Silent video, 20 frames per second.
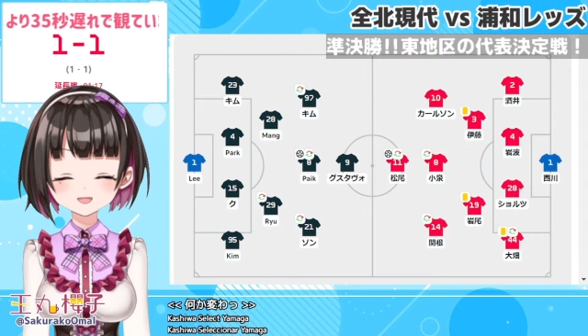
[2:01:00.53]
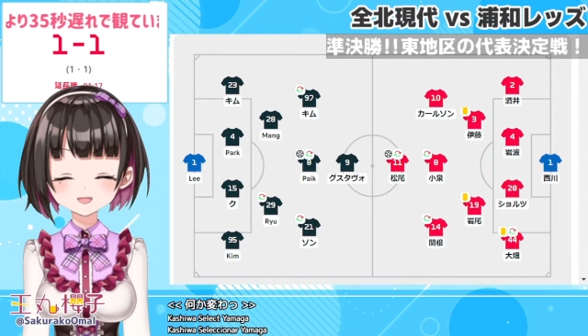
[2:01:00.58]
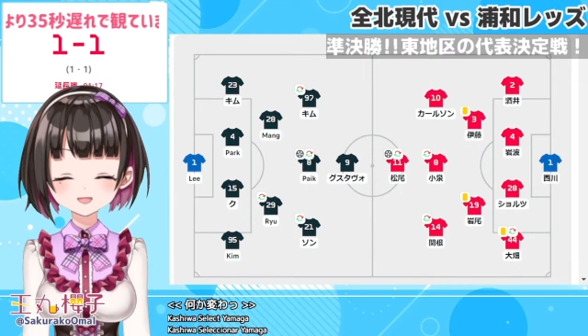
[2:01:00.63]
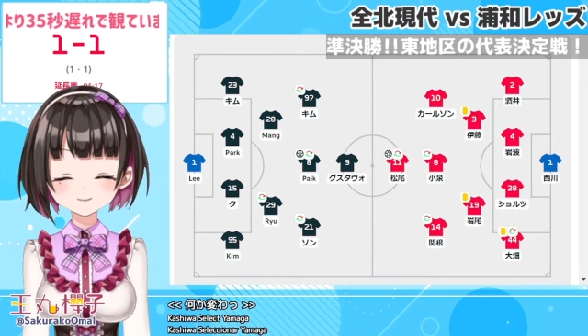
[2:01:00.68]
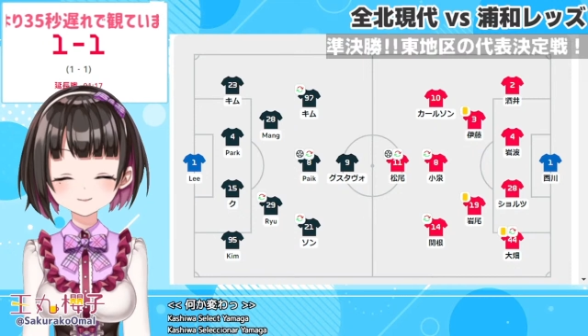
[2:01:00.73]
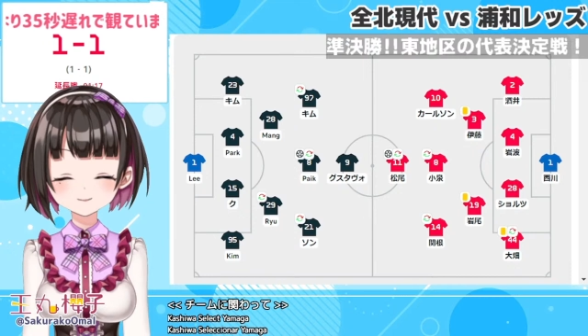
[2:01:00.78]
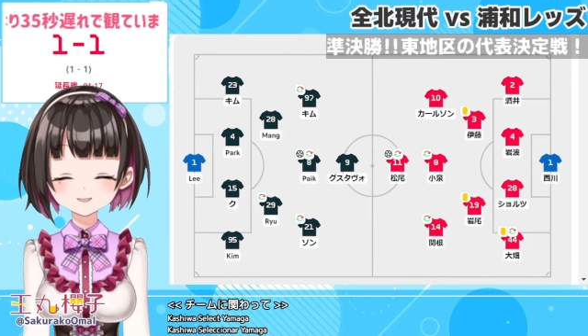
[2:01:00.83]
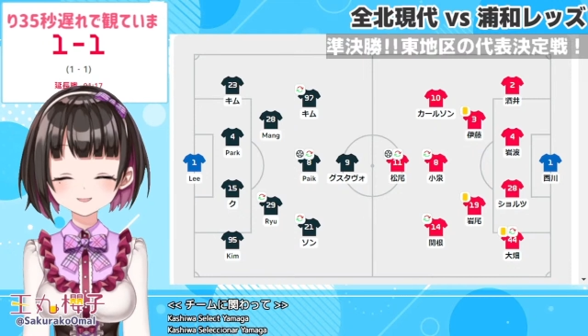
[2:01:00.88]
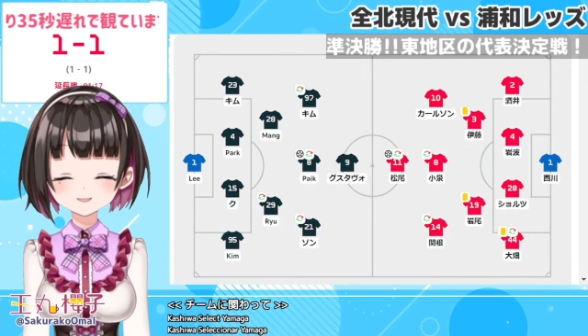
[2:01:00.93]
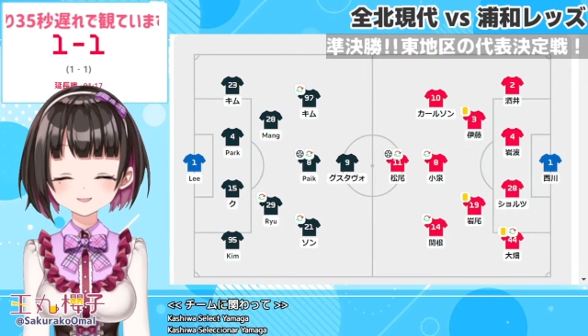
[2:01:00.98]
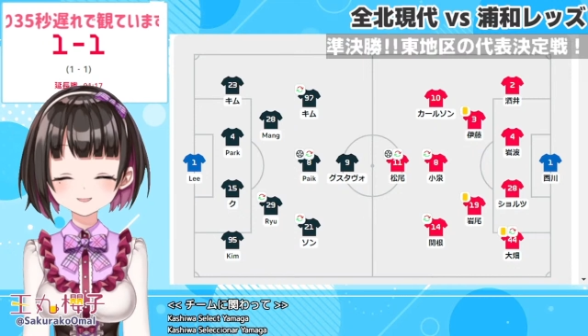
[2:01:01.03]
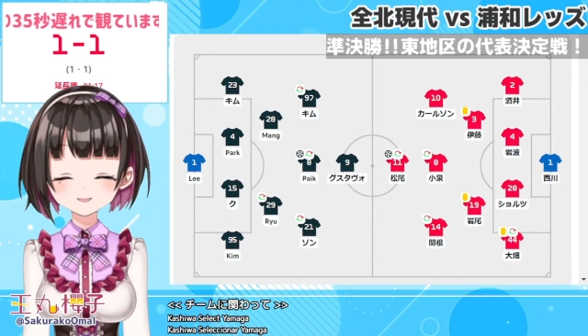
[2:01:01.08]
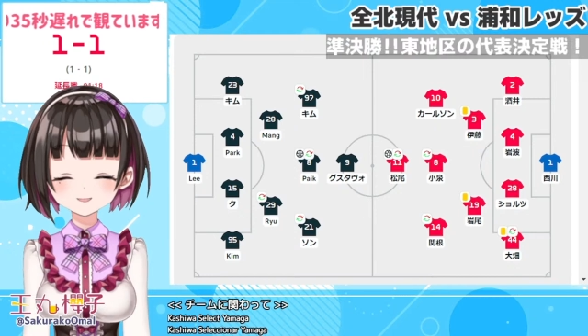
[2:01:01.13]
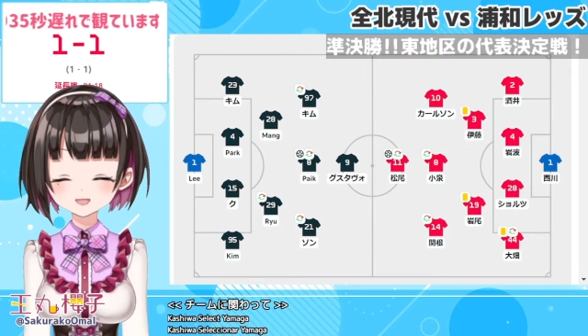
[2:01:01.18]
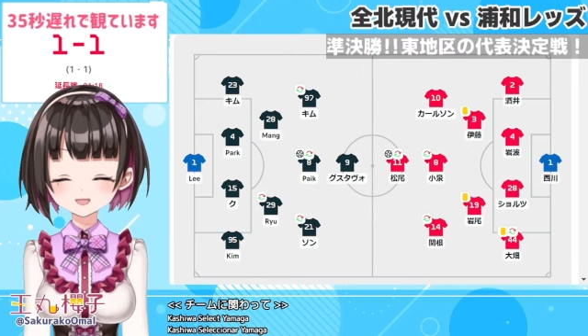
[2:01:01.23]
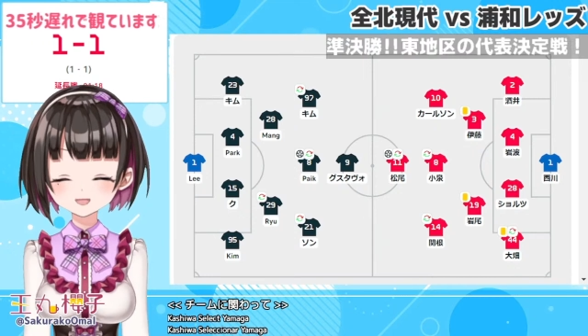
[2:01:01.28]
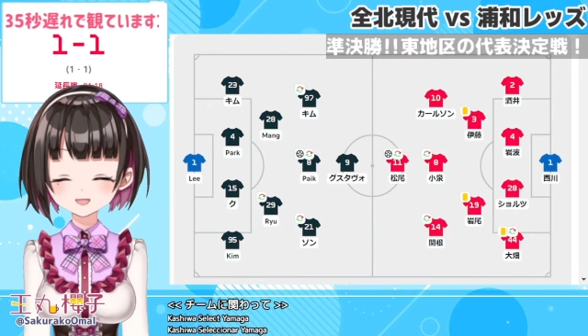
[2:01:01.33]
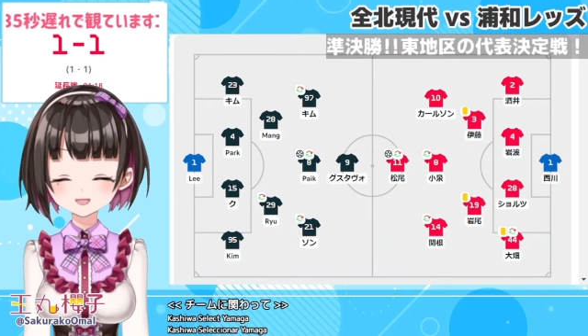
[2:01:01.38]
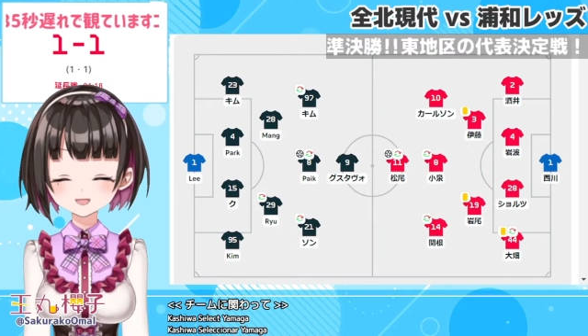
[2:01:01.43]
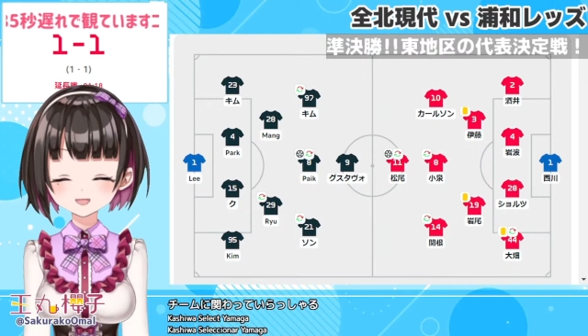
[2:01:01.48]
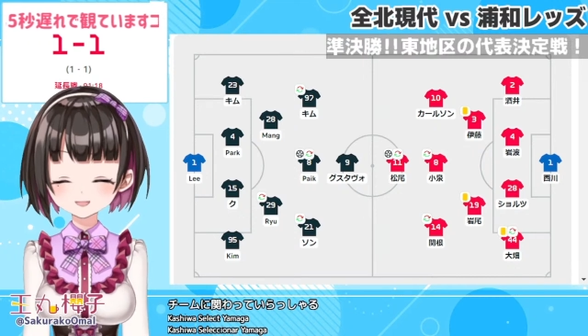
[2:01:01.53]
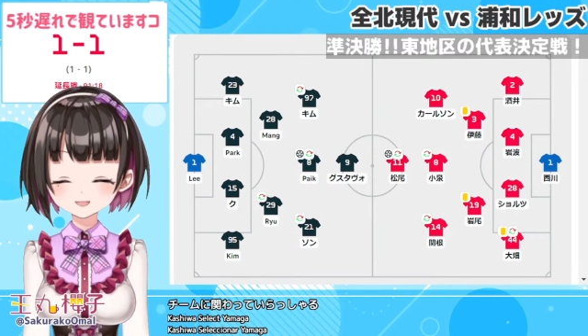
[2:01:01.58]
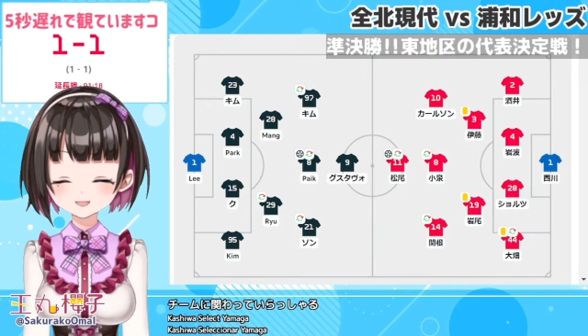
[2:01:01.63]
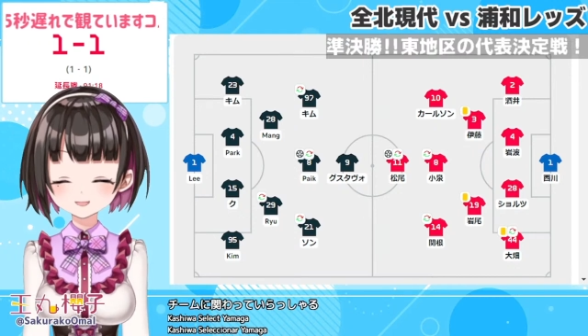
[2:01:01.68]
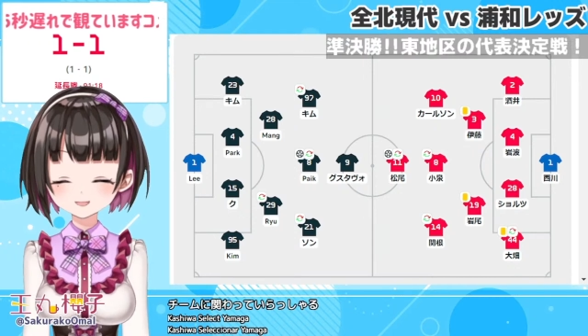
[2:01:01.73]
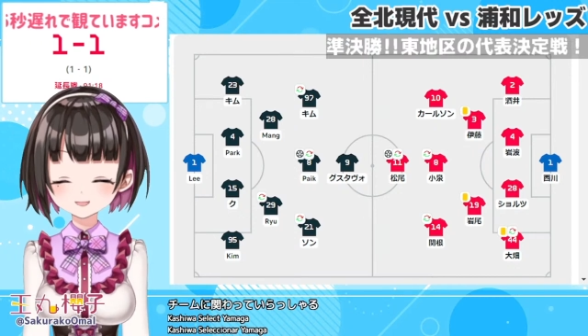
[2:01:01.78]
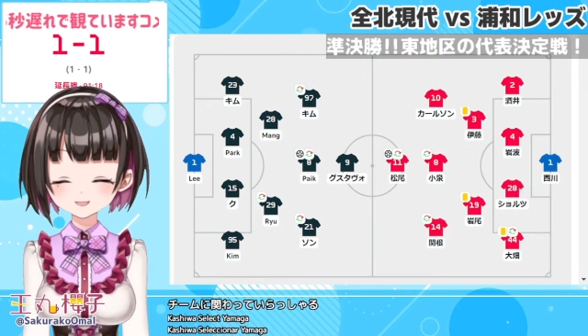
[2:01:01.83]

らっしゃるんですね。